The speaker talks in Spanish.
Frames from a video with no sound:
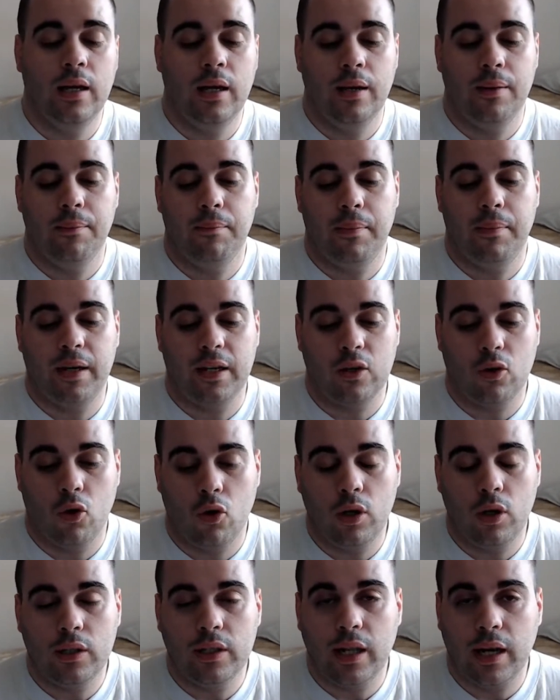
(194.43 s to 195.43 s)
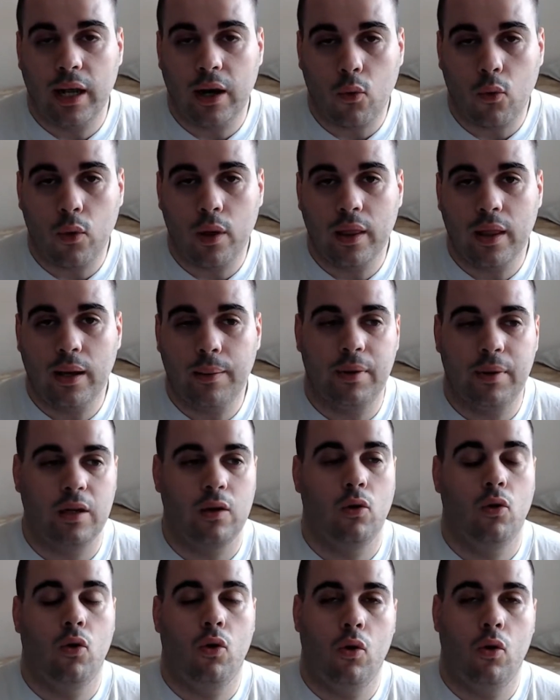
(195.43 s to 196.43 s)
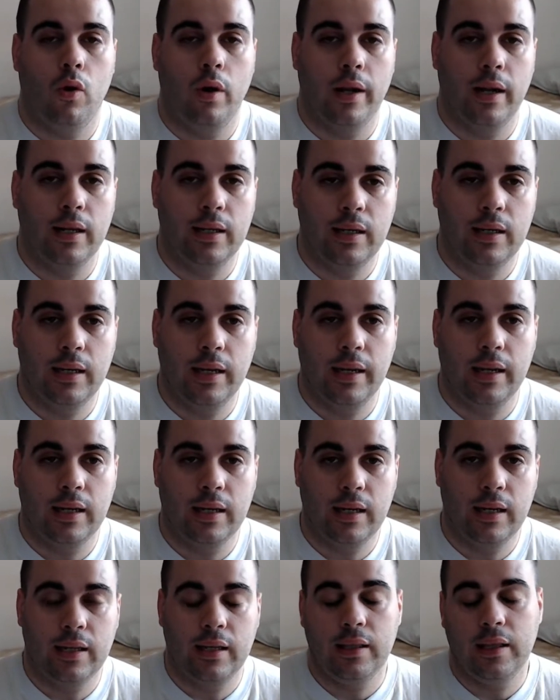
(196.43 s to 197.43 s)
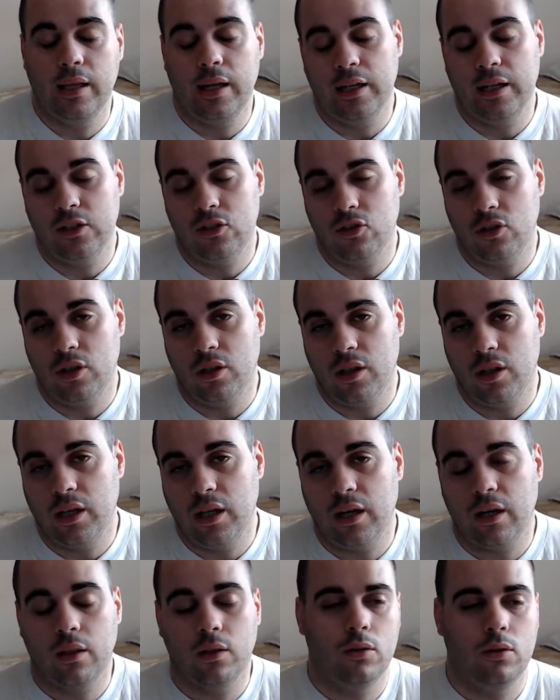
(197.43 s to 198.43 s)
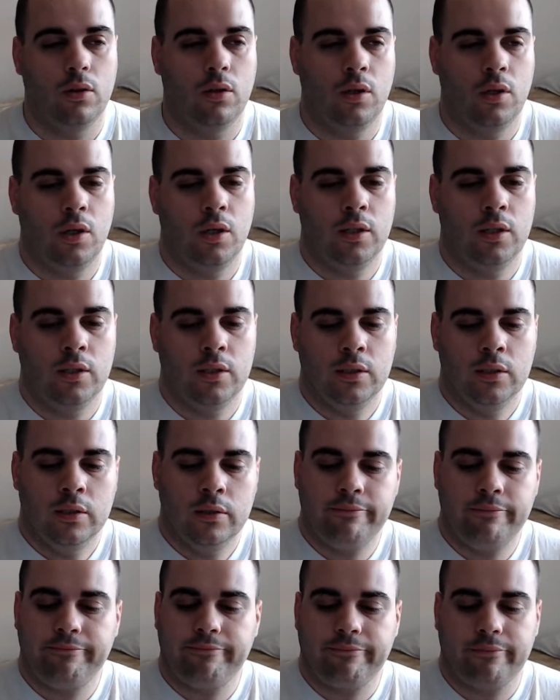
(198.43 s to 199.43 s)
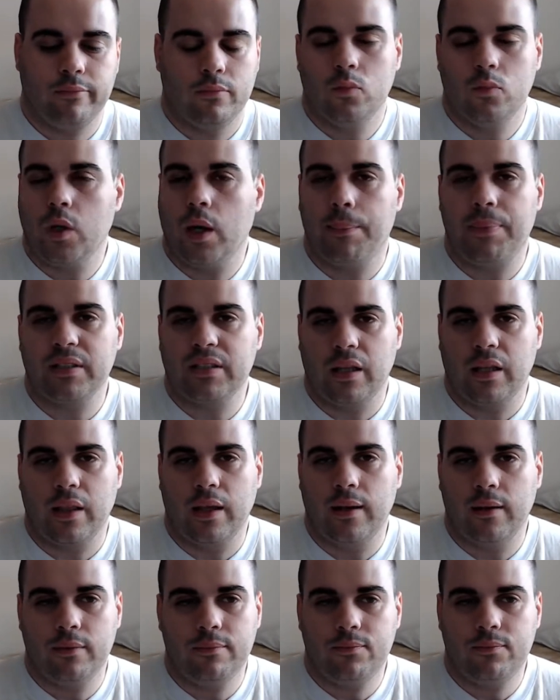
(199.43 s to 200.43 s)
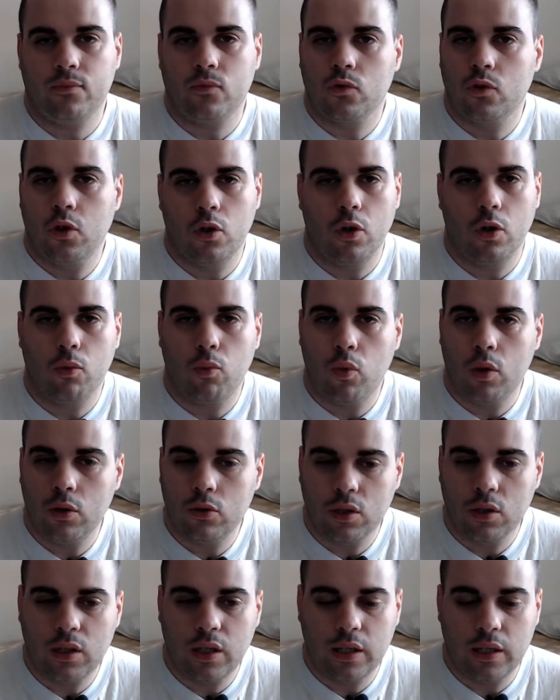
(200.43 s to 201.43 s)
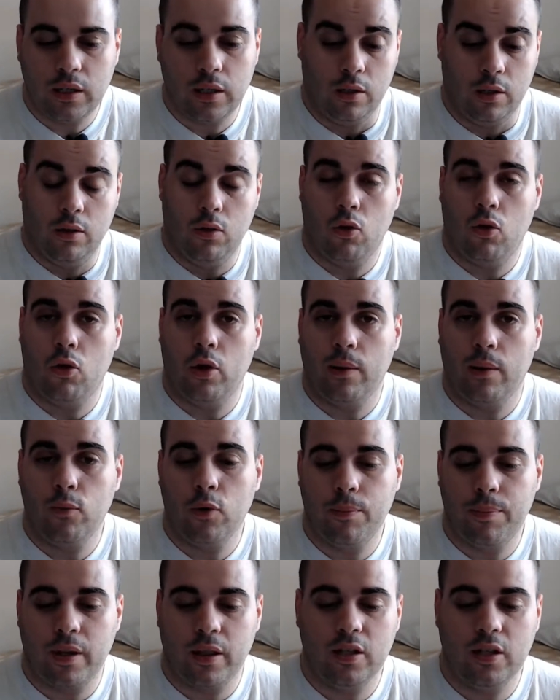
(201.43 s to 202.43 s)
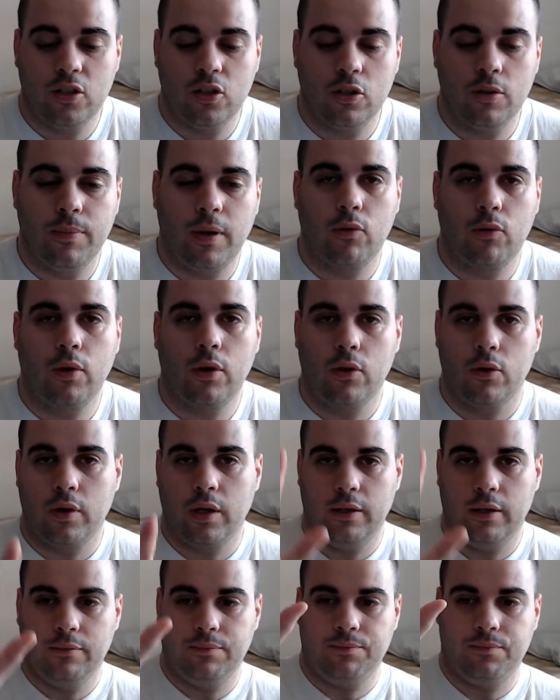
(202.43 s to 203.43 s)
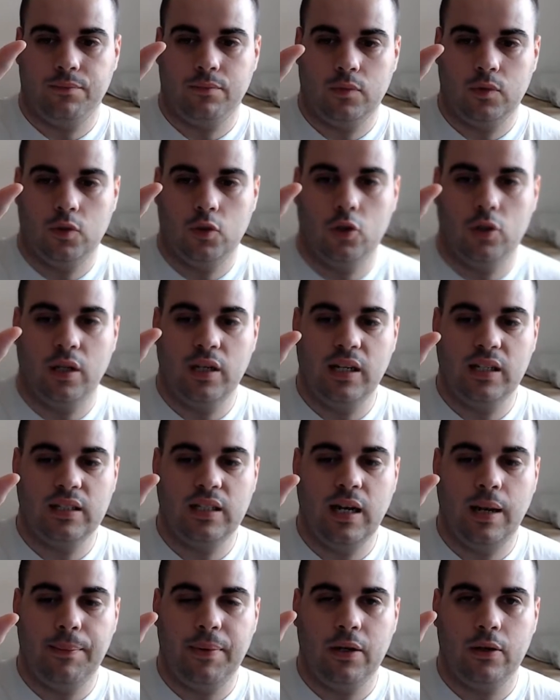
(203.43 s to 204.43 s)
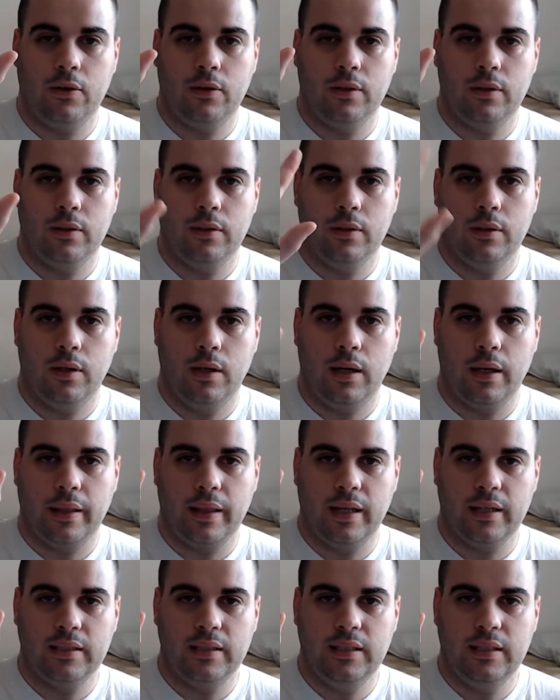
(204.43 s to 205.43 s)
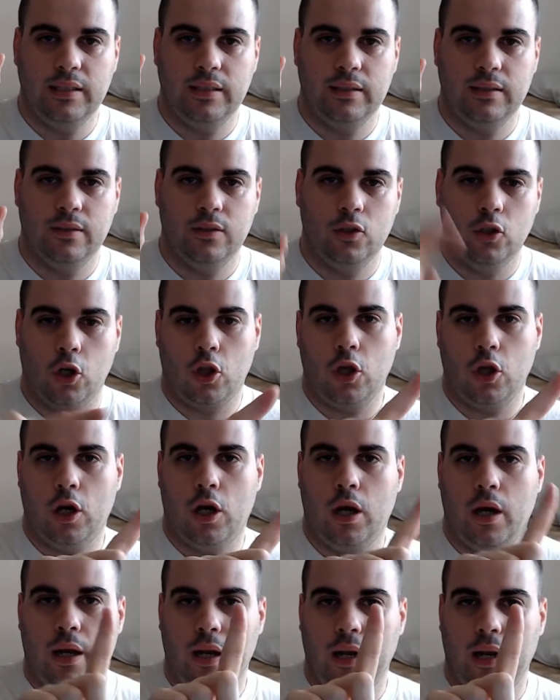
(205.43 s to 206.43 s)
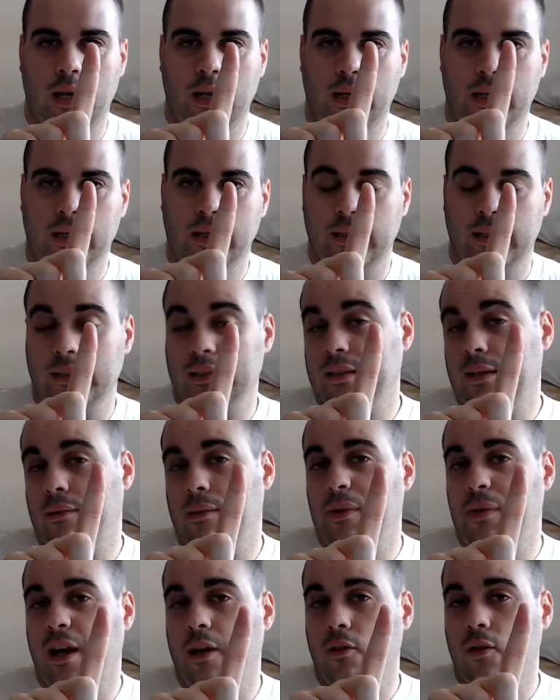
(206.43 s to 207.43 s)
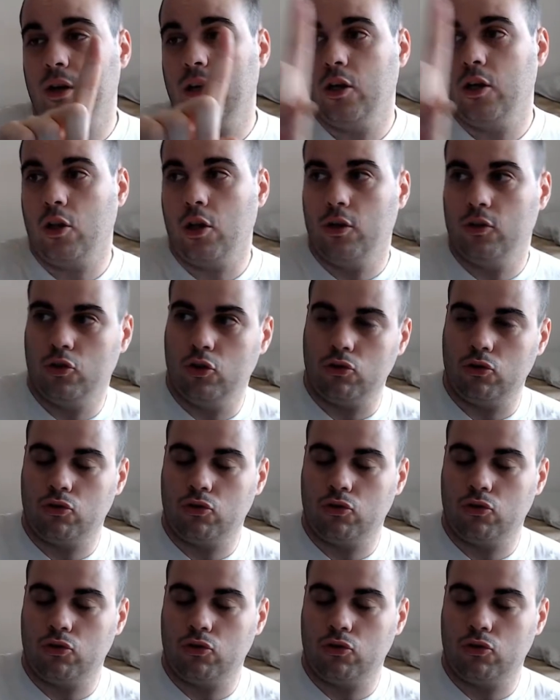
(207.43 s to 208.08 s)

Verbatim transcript: más luego el de la rueda, más luego el, clic derecho e izquierdo. Una pasada. Yo no he vuelto a tener. Y luego era muy preciso. Yo me acuerdo que yo tenía así la mano, hacía así, y hacía el. Eh, estaba mirando aquí y hacía chos